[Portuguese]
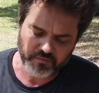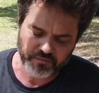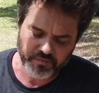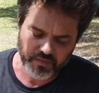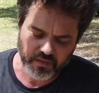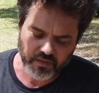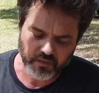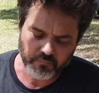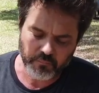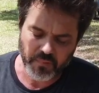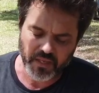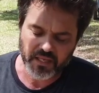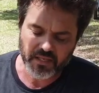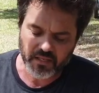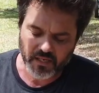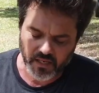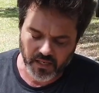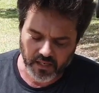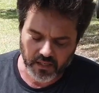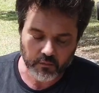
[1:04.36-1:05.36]
que fique bem
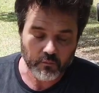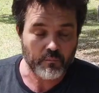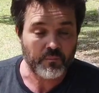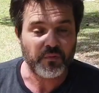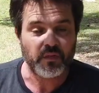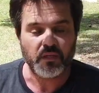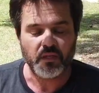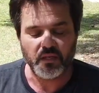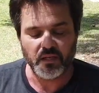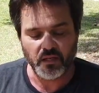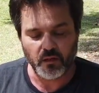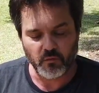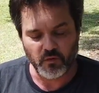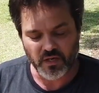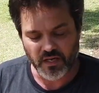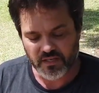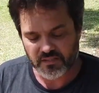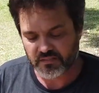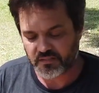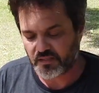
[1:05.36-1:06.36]
claro e não
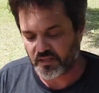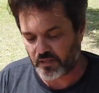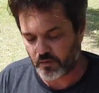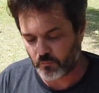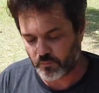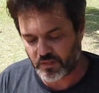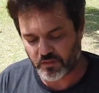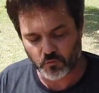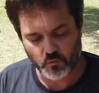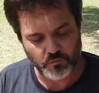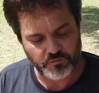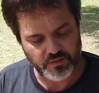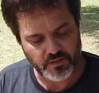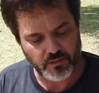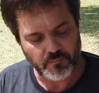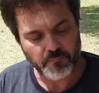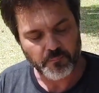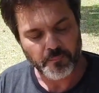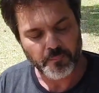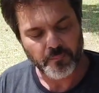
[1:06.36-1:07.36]
reste nenhuma dúvida.
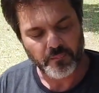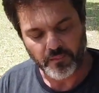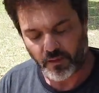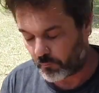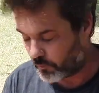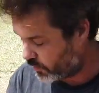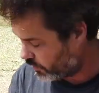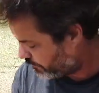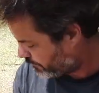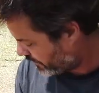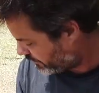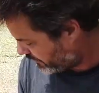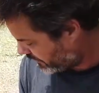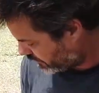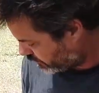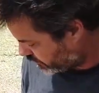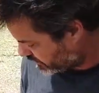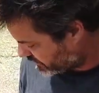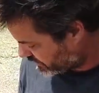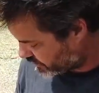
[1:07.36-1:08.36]
Tá bom? A
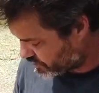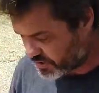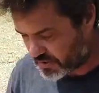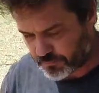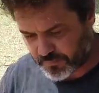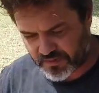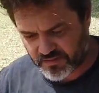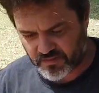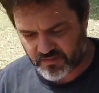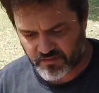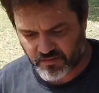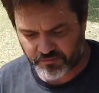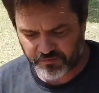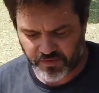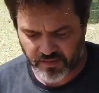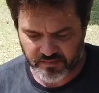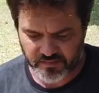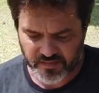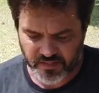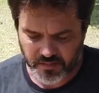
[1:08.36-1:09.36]
primeira coisa que a gente precisa
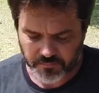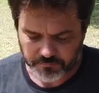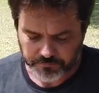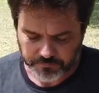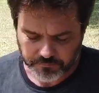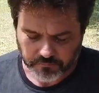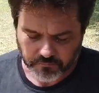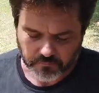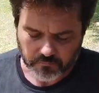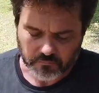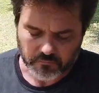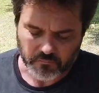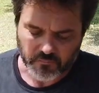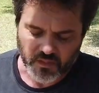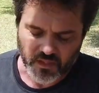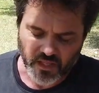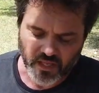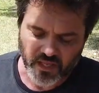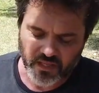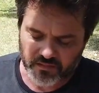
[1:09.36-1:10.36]
fazer
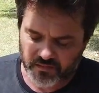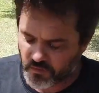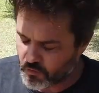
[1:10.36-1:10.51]
é